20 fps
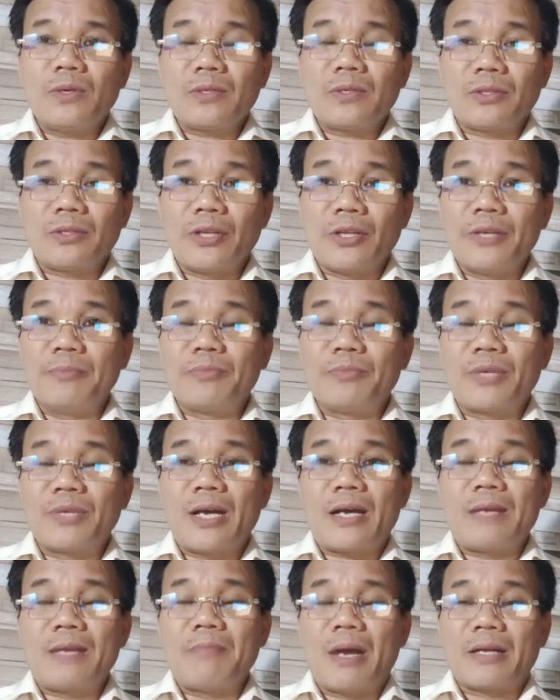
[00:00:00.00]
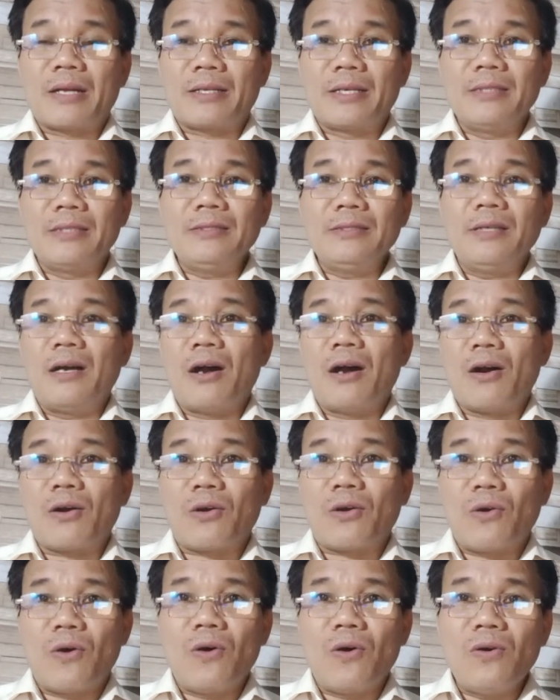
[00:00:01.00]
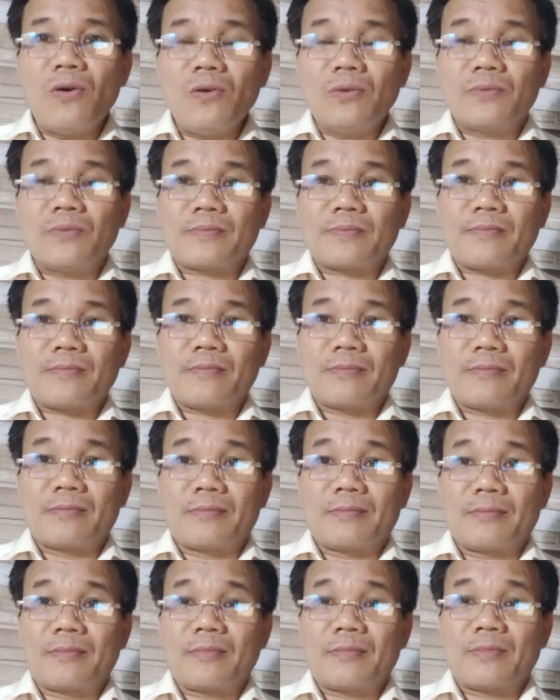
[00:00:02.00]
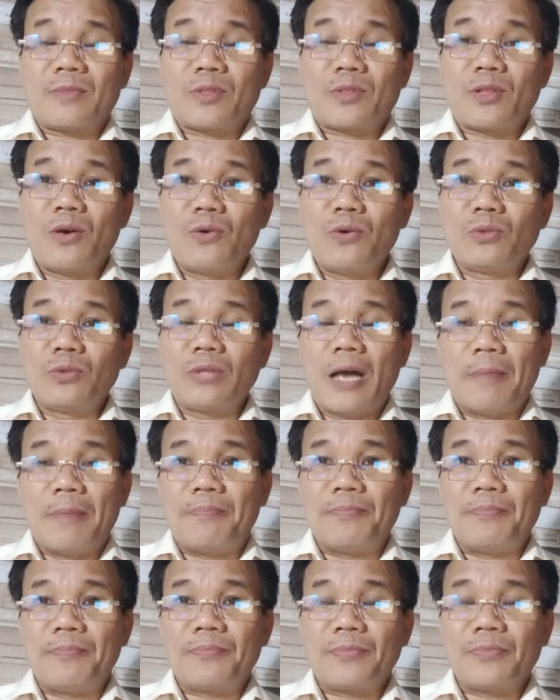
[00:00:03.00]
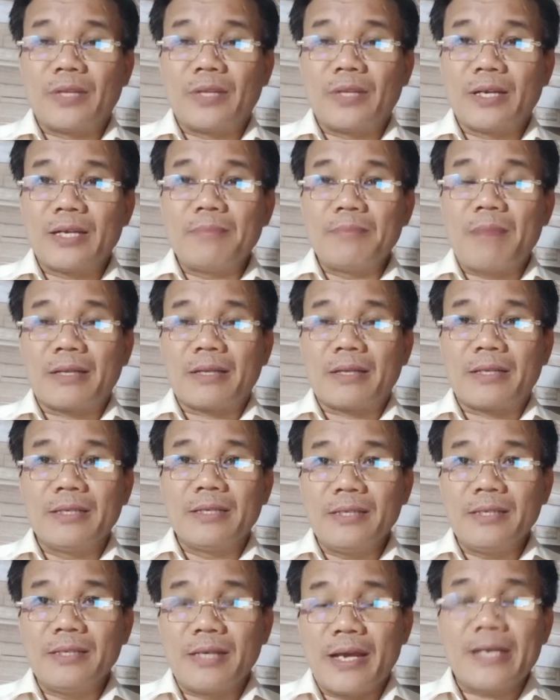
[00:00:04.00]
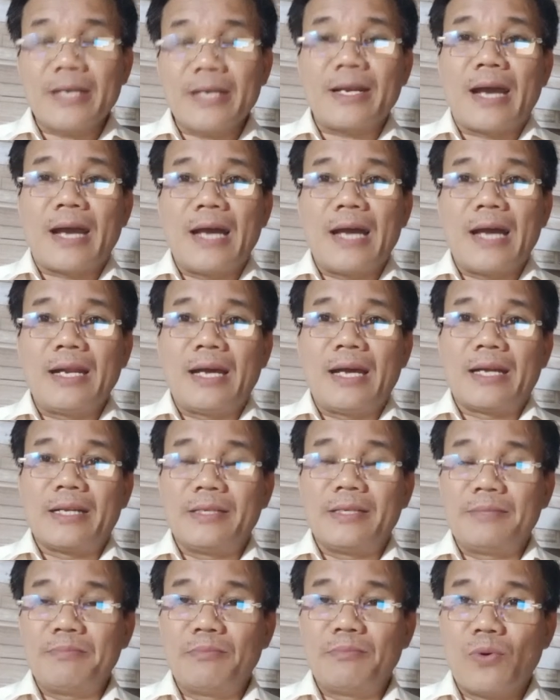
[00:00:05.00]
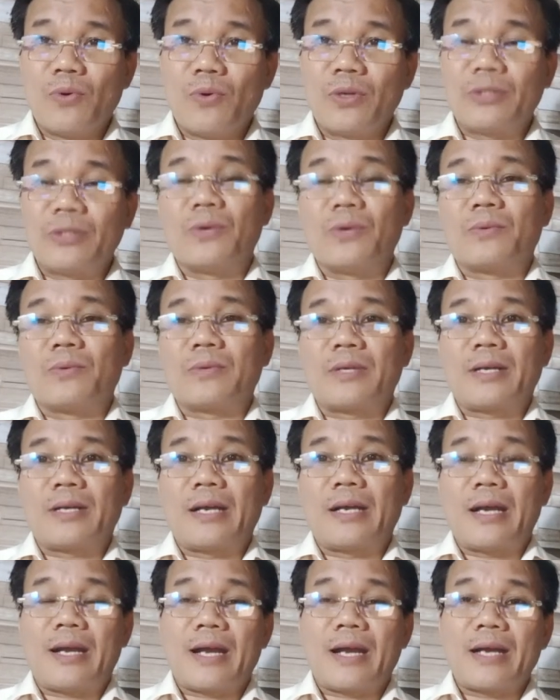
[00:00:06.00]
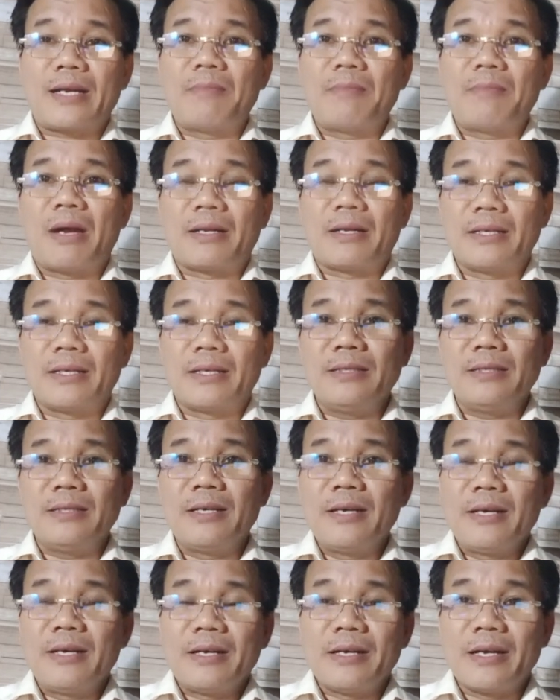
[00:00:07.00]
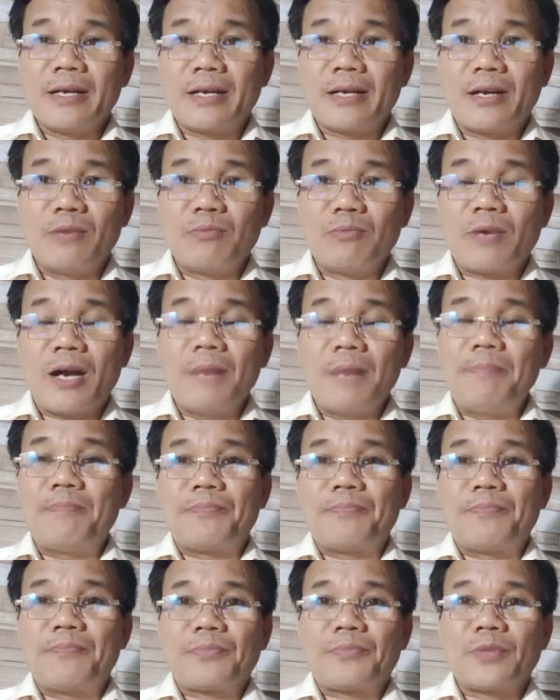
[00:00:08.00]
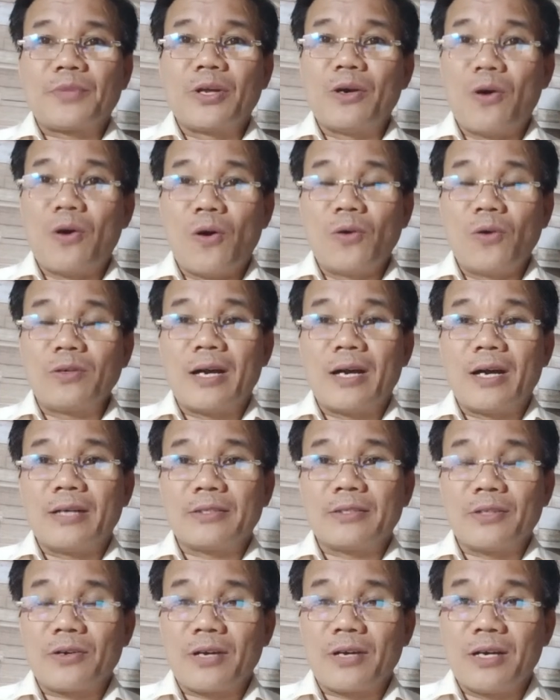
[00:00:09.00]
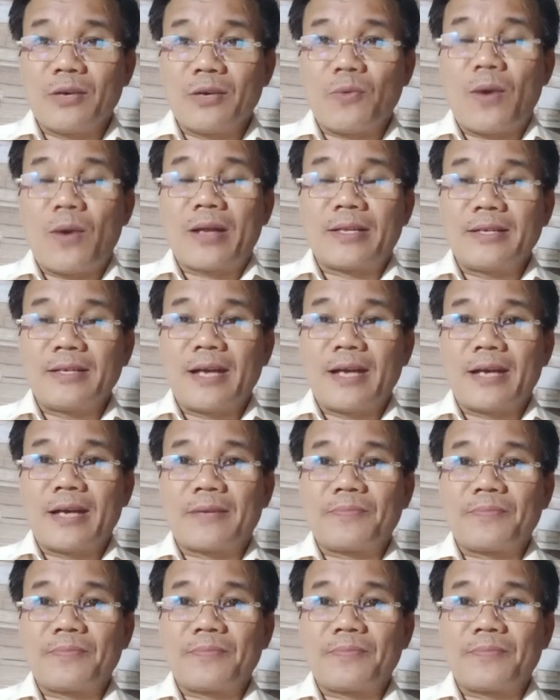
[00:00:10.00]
tìm ra cái bằng chứng, họ cố ừ, thu thập những cái bằng chứng, kể cả là đi mua chuộc các cái bằng chứng để cung cấp, để hỗ trợ cho cơ quan chức năng,